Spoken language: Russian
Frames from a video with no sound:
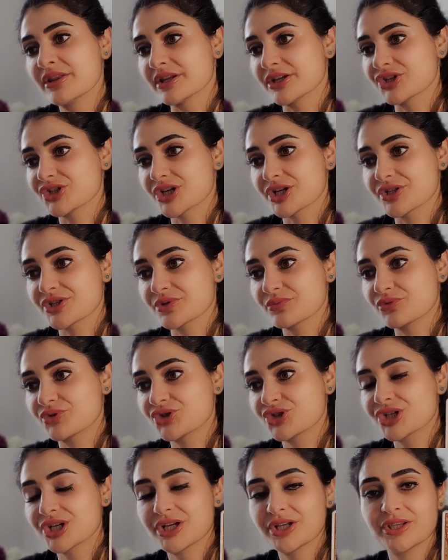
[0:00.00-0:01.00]
начать
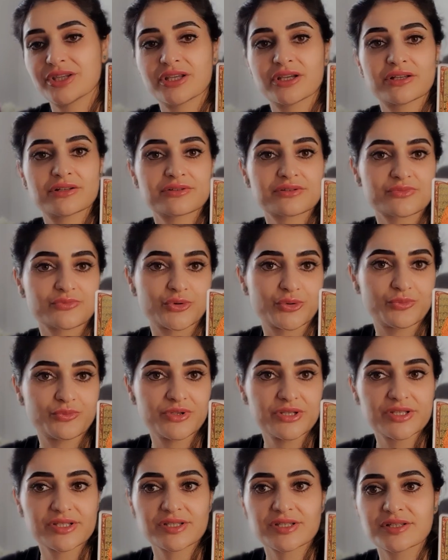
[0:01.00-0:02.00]
обучение, свой
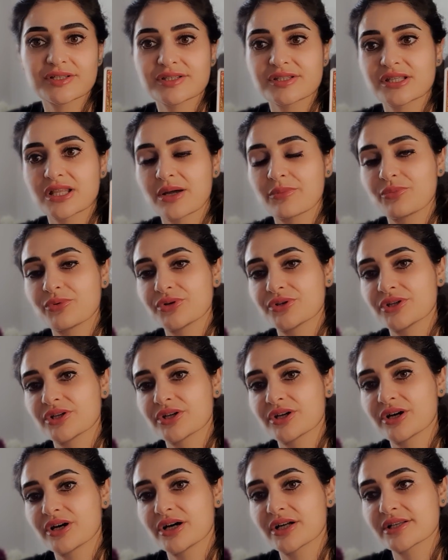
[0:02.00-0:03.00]
бизнес, да, по этой
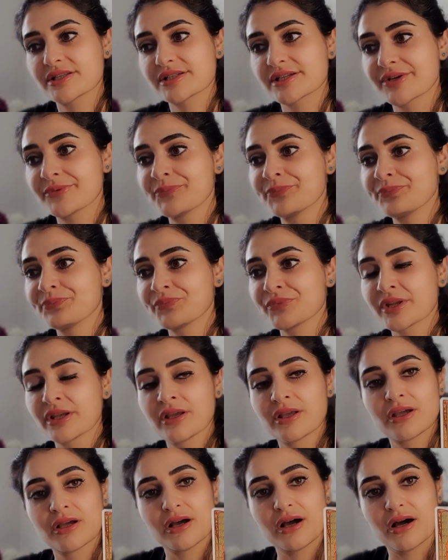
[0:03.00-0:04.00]
карте
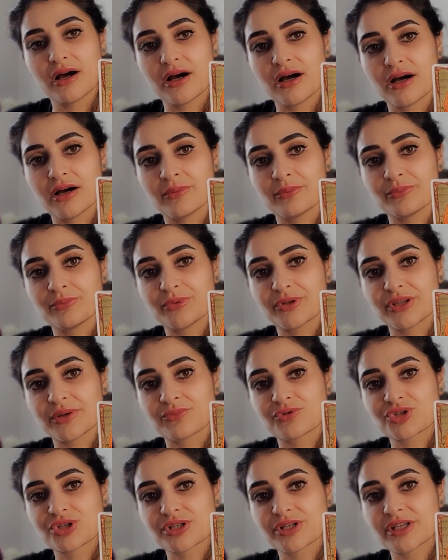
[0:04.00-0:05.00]
а,
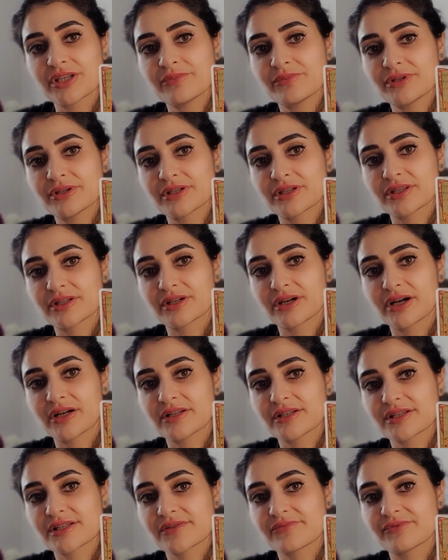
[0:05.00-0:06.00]
потому что именно эта
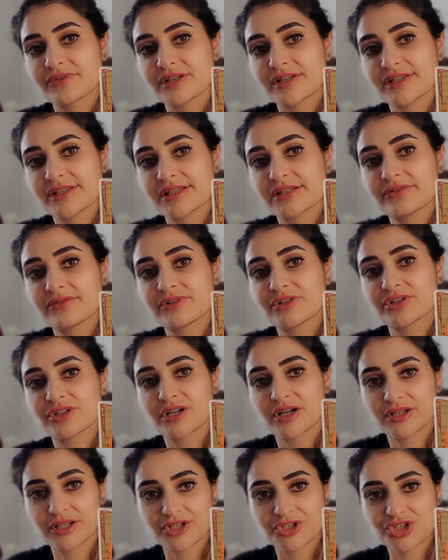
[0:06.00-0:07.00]
карта символизирует
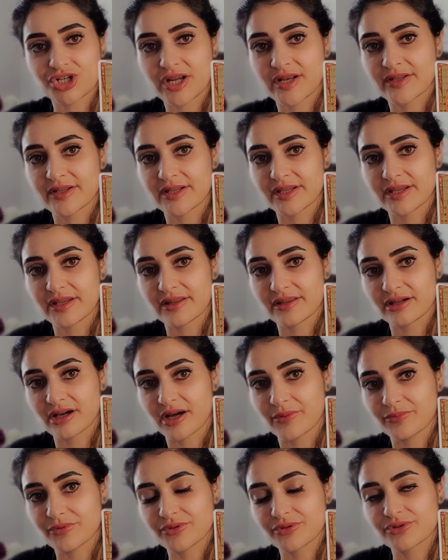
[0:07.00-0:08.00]
как начальный
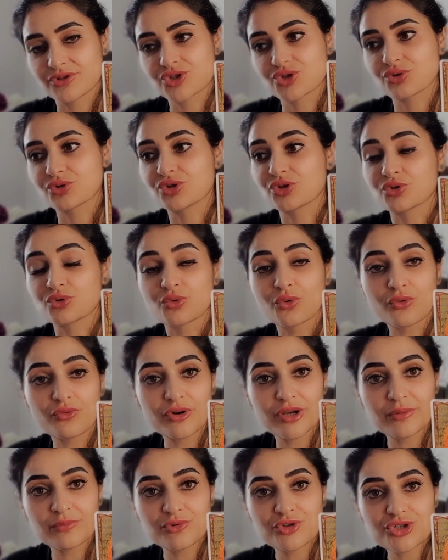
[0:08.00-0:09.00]
этап. Что-то
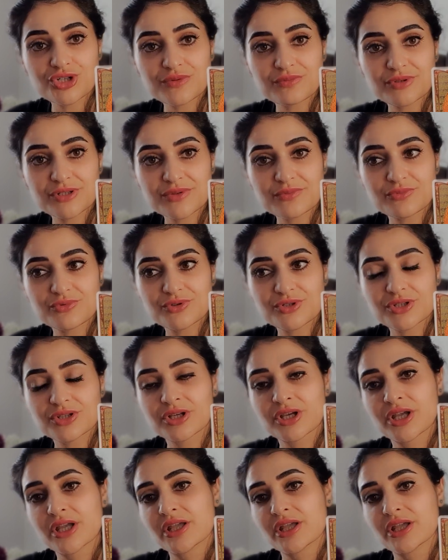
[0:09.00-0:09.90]
новое, может быть, будет,